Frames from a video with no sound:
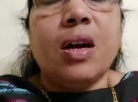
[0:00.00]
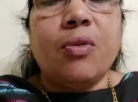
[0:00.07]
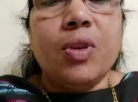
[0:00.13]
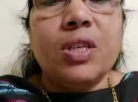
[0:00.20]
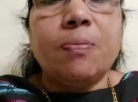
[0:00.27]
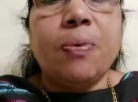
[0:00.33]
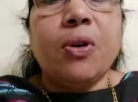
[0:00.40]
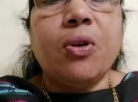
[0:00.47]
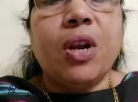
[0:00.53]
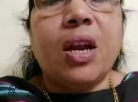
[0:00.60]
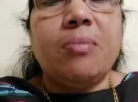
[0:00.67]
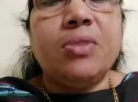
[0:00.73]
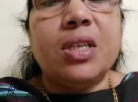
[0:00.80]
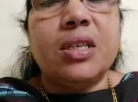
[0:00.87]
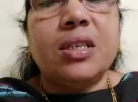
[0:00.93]
క్విజ్
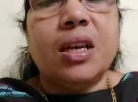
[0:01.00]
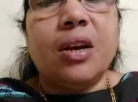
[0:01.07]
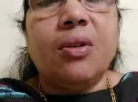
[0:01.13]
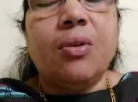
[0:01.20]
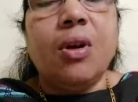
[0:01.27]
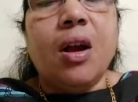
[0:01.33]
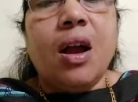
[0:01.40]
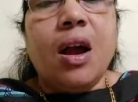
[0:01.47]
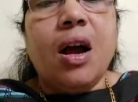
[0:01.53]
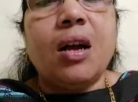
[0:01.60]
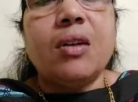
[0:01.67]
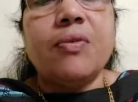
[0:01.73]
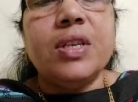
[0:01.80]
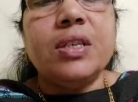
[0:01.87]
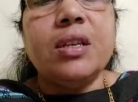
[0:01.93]
ప్రోగ్రామ్ చేశారు ఆ
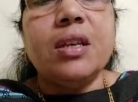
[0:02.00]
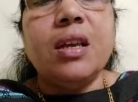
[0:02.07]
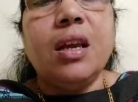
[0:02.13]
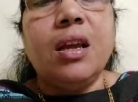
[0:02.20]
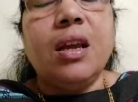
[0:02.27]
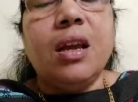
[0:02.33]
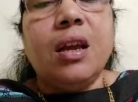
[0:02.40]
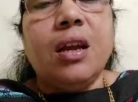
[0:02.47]
క్విజ్ని